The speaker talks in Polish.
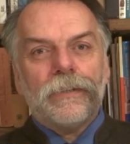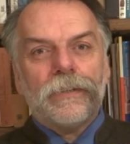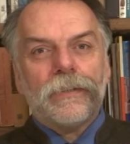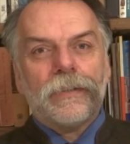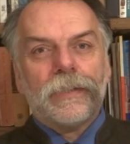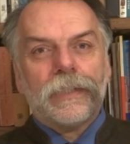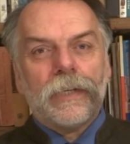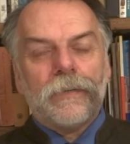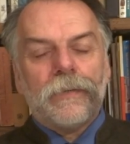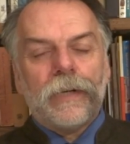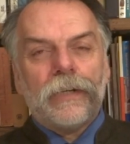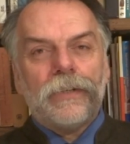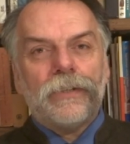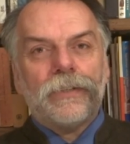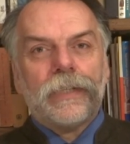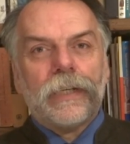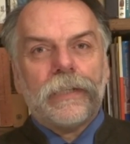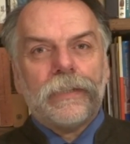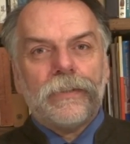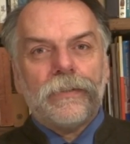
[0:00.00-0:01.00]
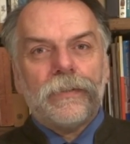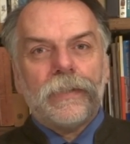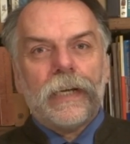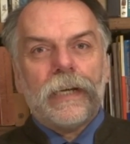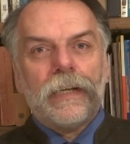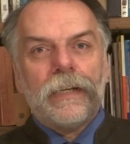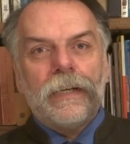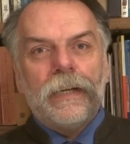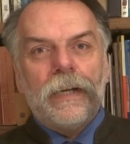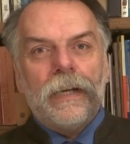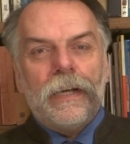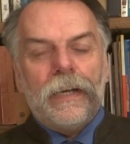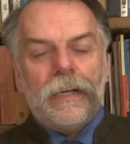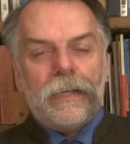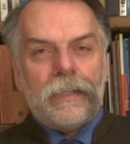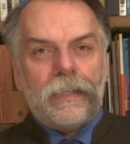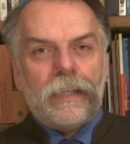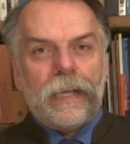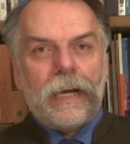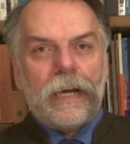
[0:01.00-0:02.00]
została osadzona
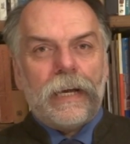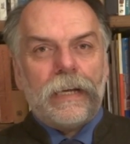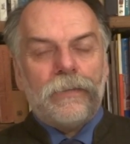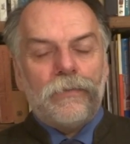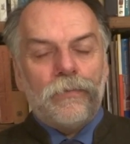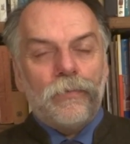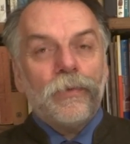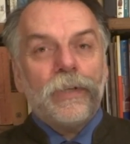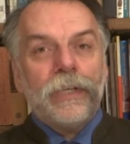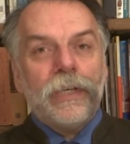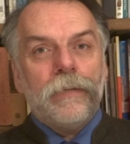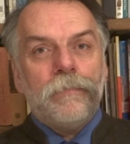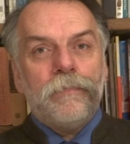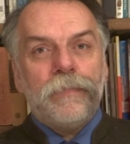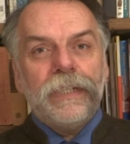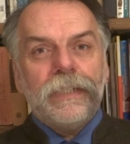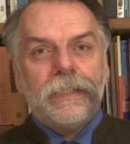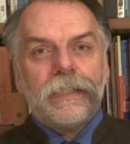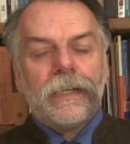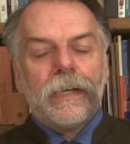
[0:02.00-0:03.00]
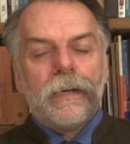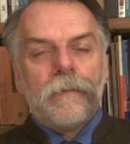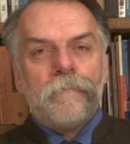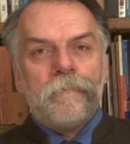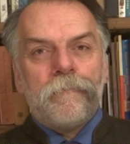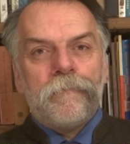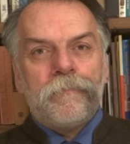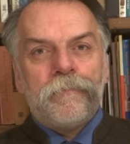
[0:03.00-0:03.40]
na długiej pice